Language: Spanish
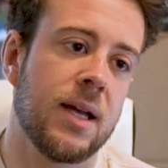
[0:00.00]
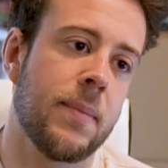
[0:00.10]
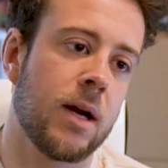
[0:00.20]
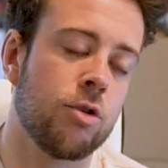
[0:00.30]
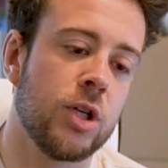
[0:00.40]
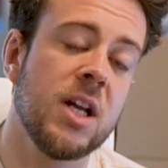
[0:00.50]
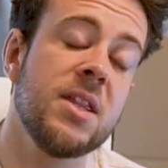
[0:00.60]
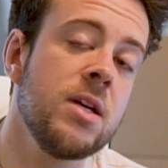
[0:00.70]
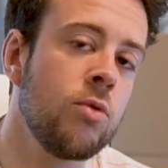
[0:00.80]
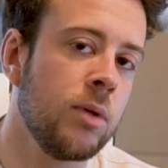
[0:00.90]
Que para conseguir
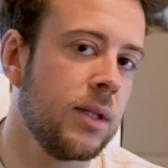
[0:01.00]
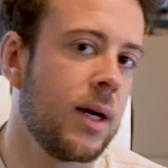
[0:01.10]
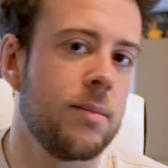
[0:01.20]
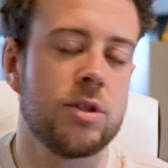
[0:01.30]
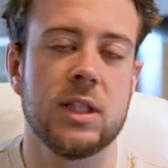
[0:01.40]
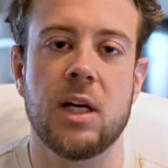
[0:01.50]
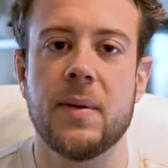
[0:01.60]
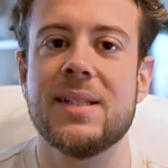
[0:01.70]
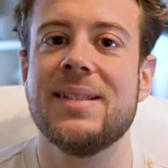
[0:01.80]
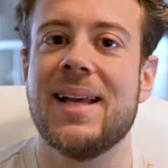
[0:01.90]
50 gramos a
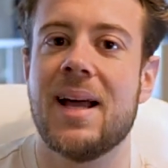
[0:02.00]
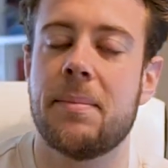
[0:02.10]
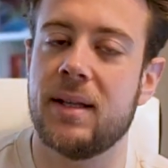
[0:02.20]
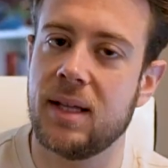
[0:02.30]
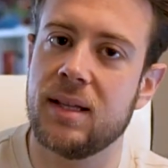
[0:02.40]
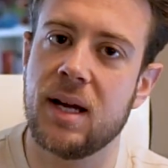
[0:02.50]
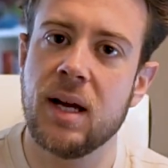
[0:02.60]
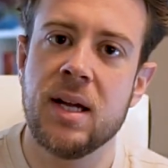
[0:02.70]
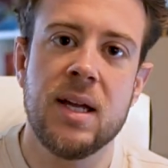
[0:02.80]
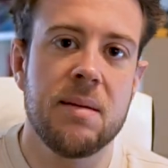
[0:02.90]
través de la patata,